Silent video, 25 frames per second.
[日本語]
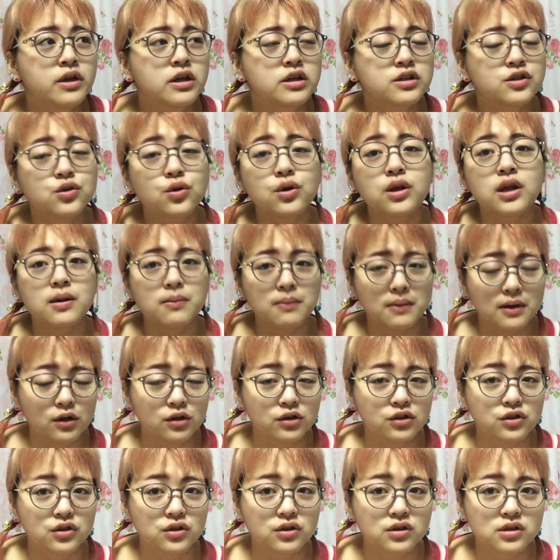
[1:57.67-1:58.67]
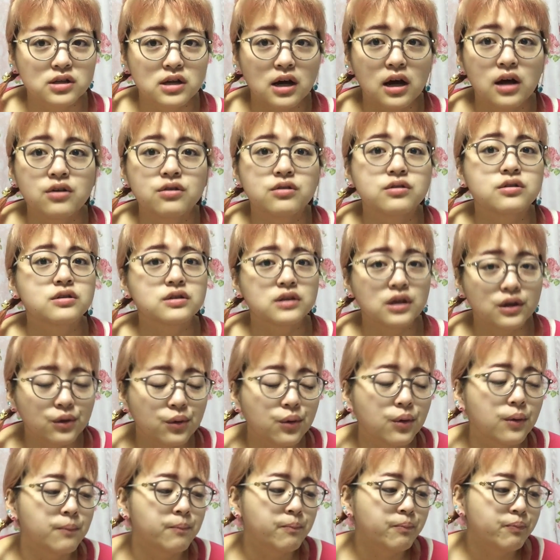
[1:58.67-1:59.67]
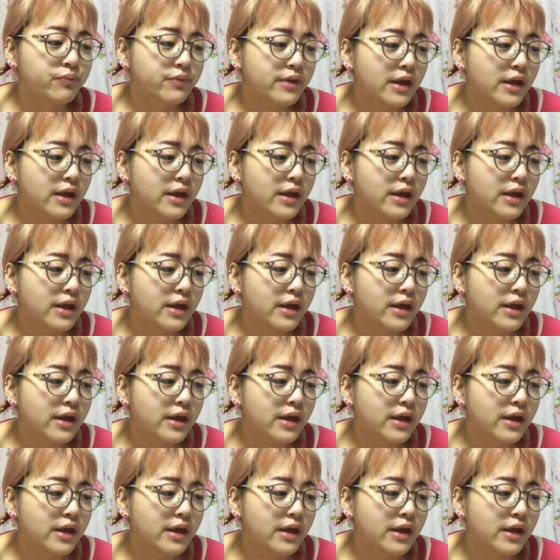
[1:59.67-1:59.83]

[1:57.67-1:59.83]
ストリーミングっていうやつがあるんですけど、